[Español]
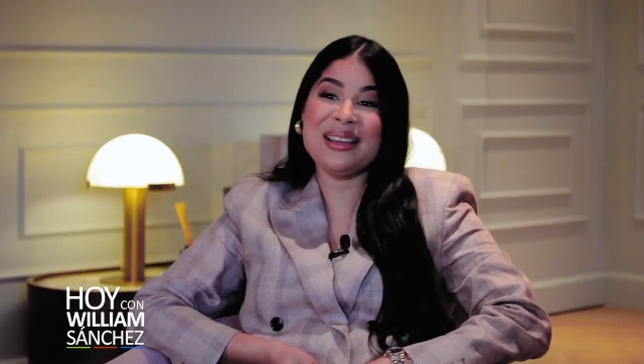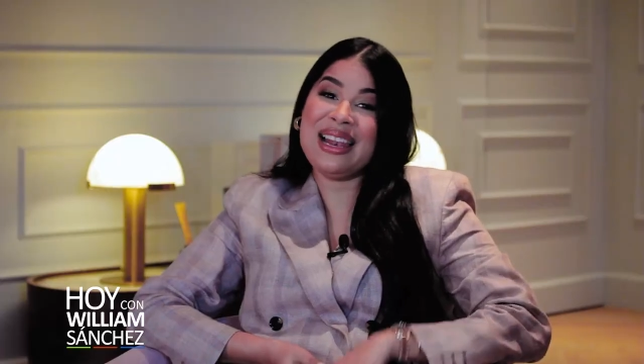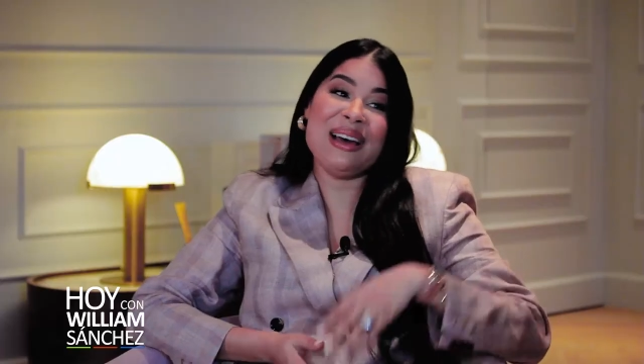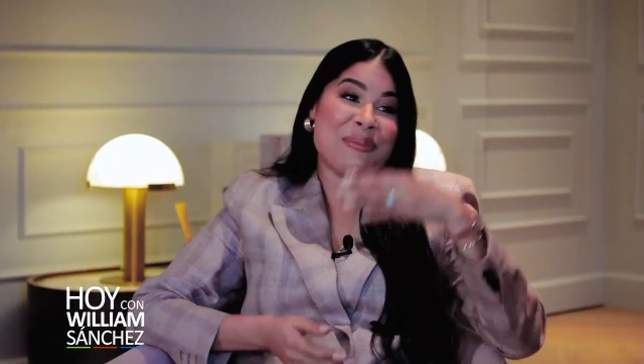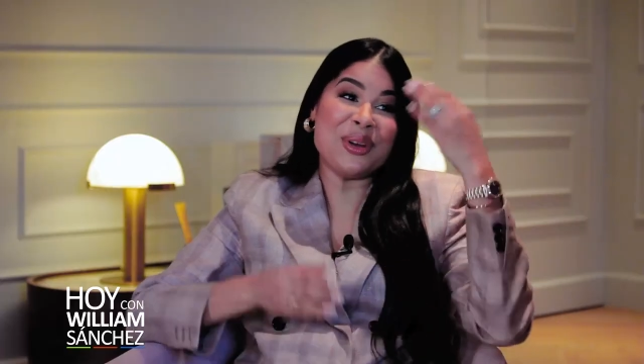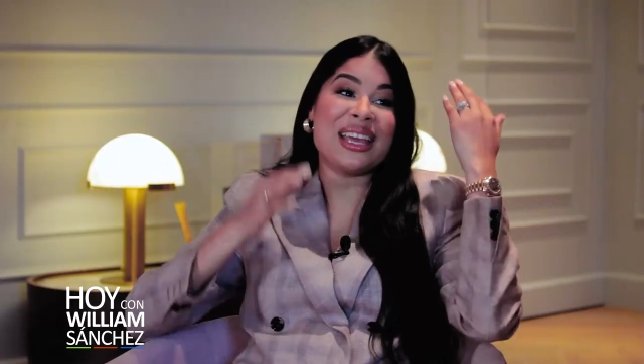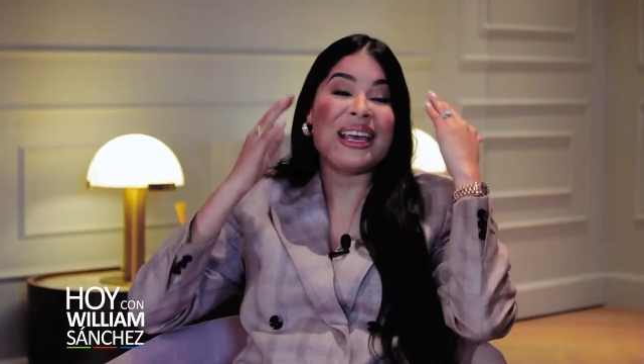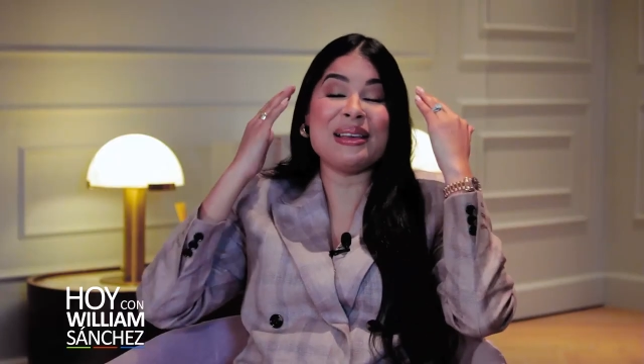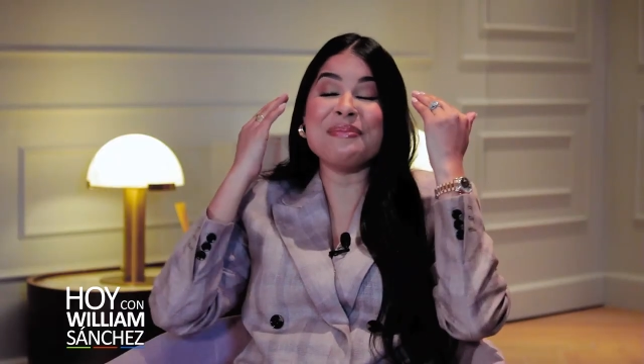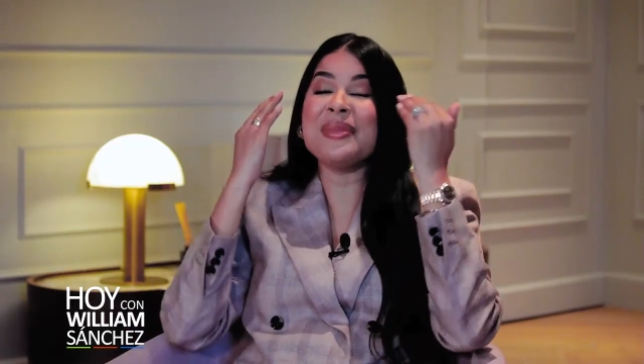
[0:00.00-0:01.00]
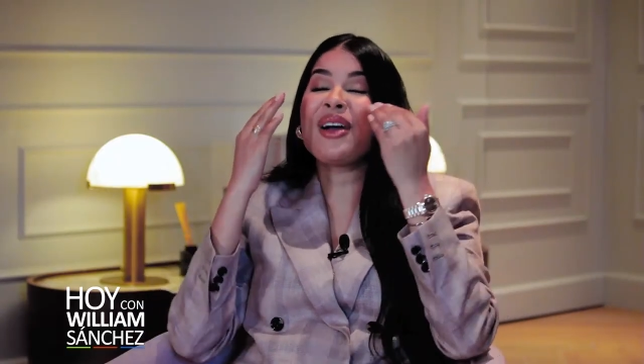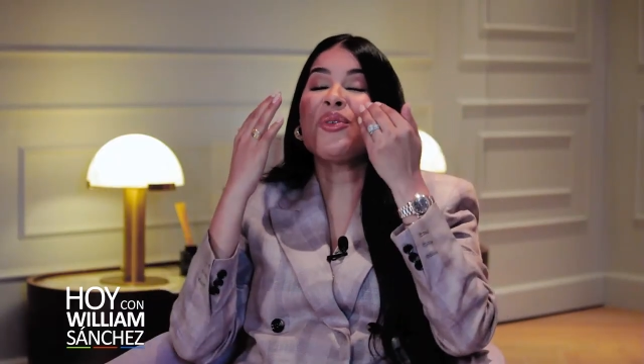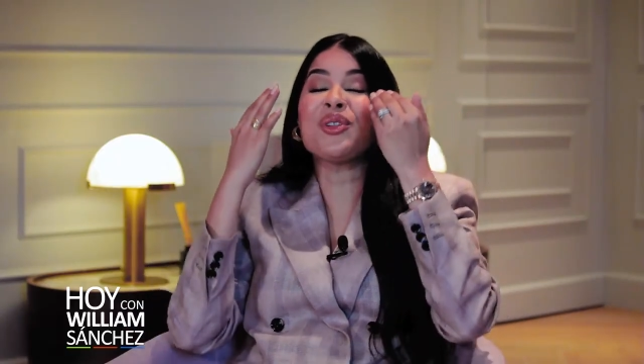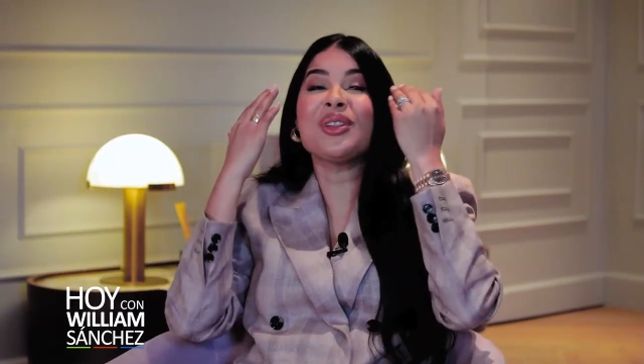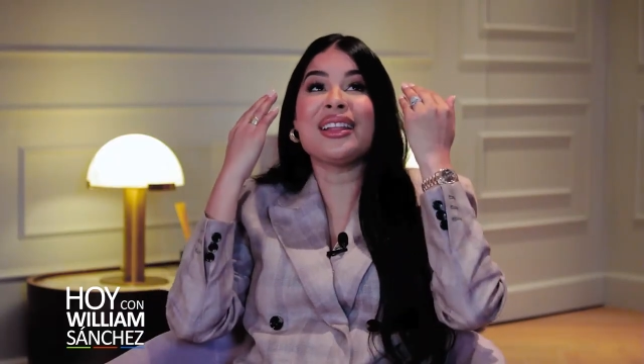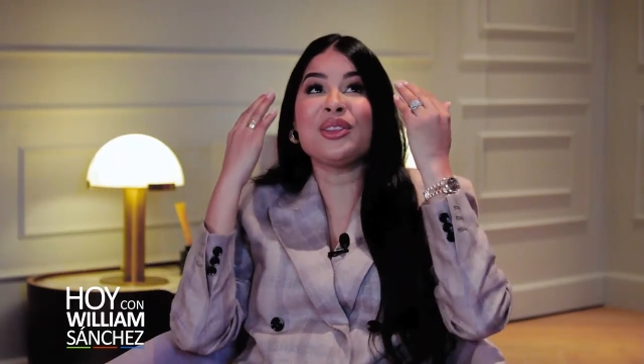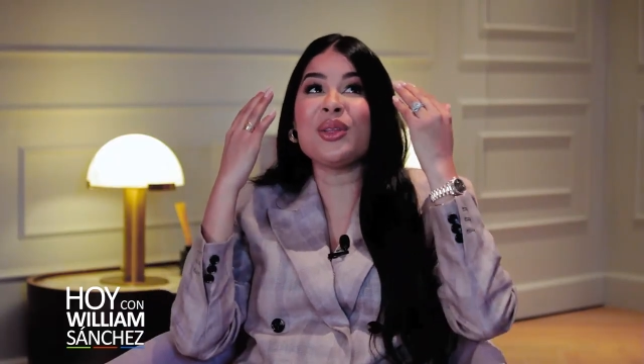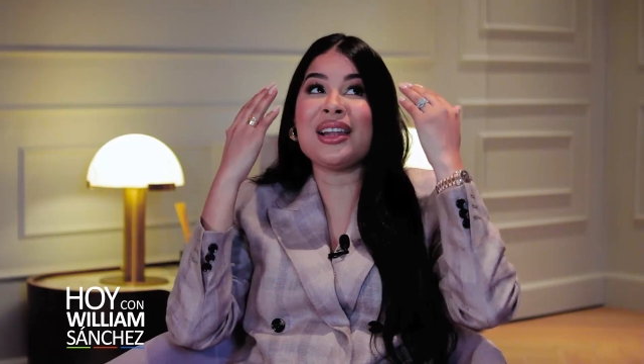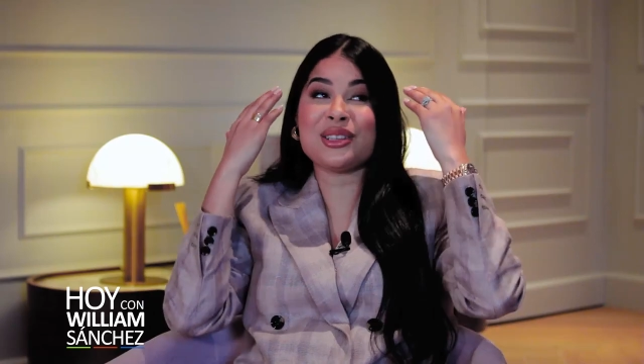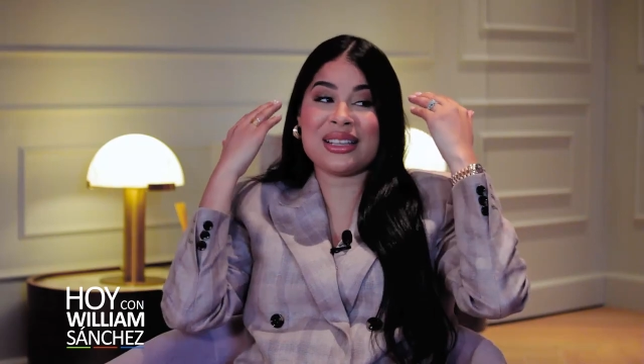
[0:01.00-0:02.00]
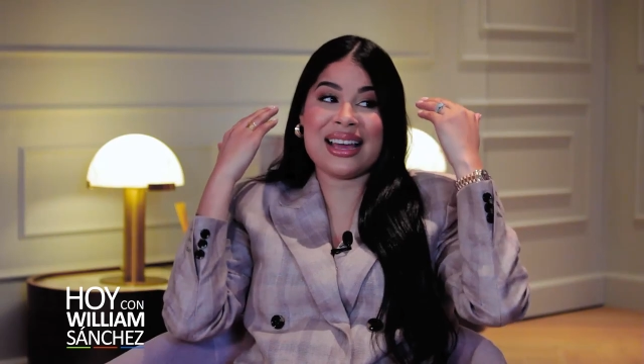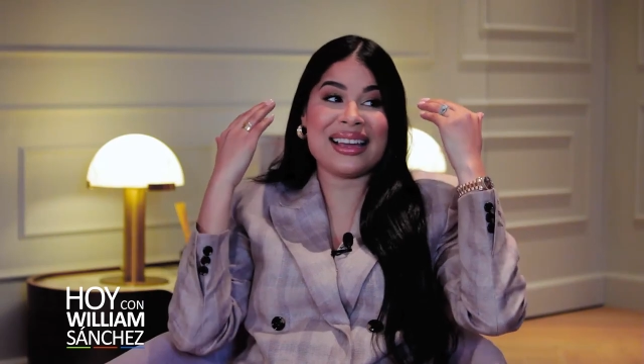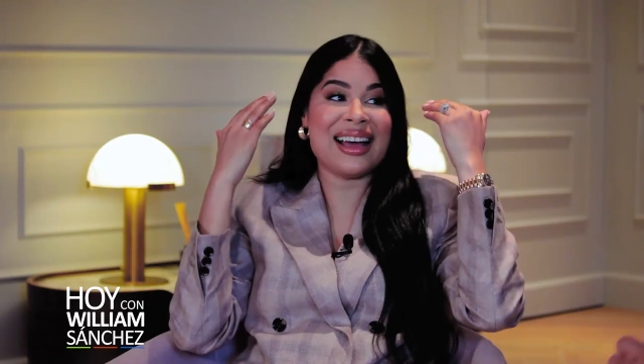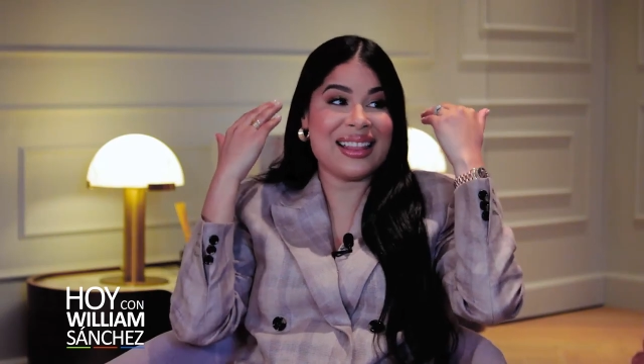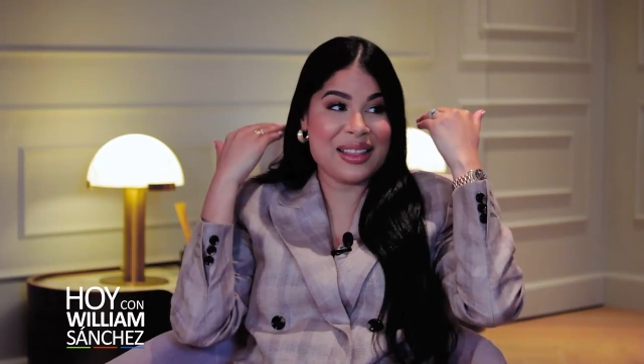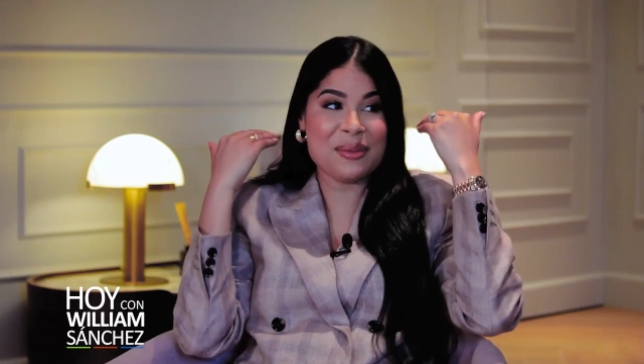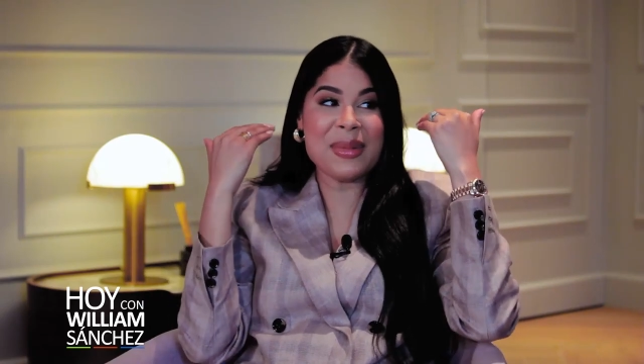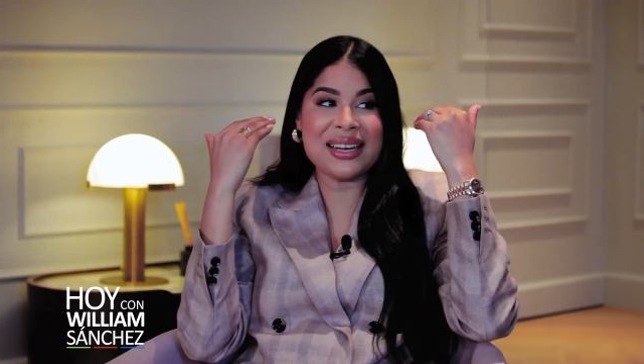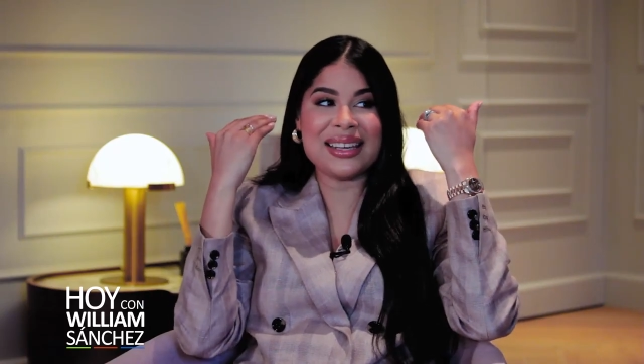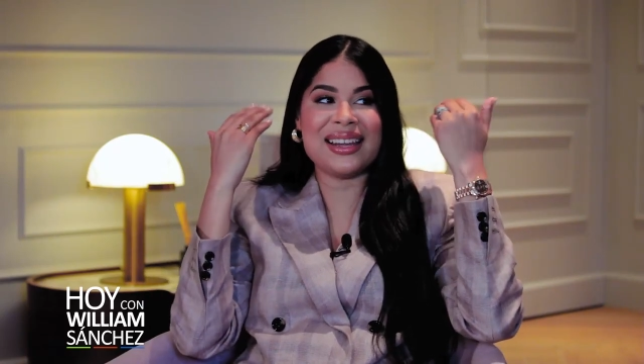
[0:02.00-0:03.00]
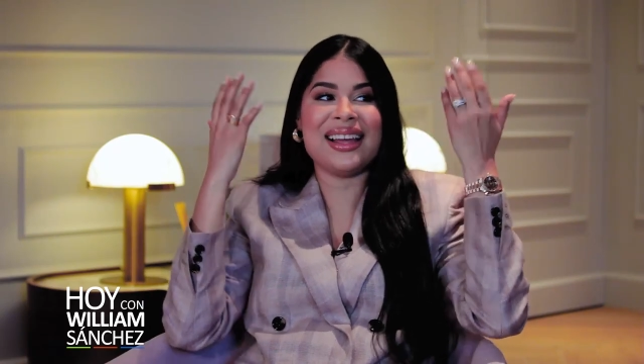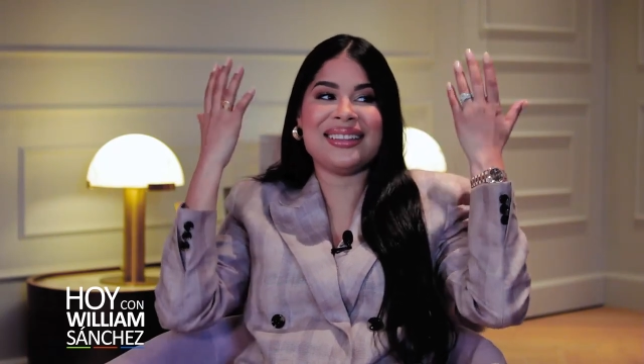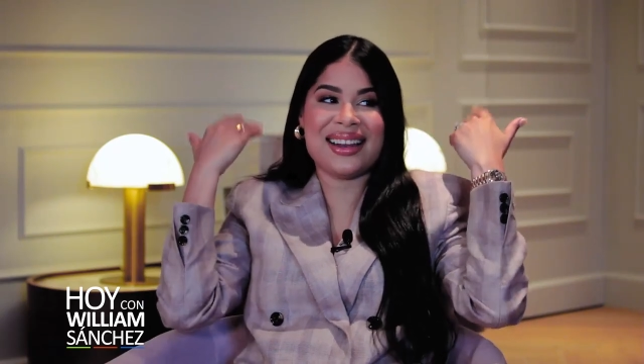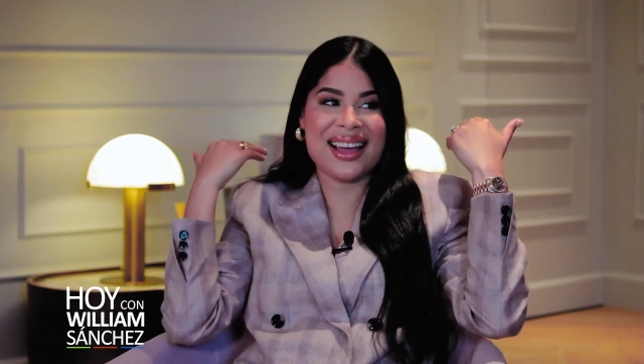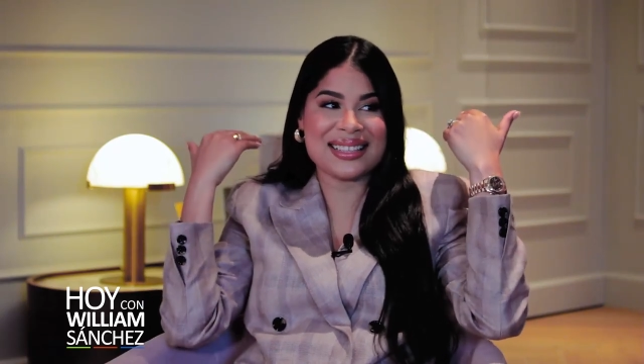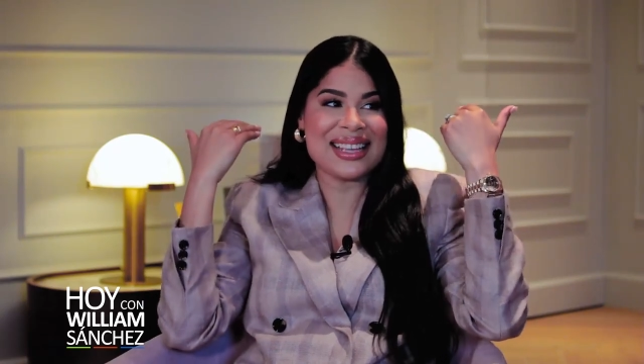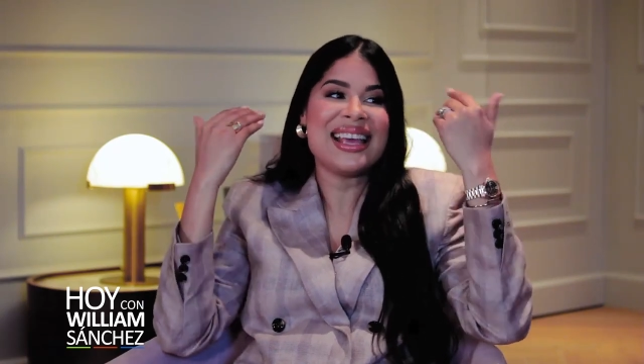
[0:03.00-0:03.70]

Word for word: eh, porque me acuerdo tanto de las carcajadas de Mariela atrás,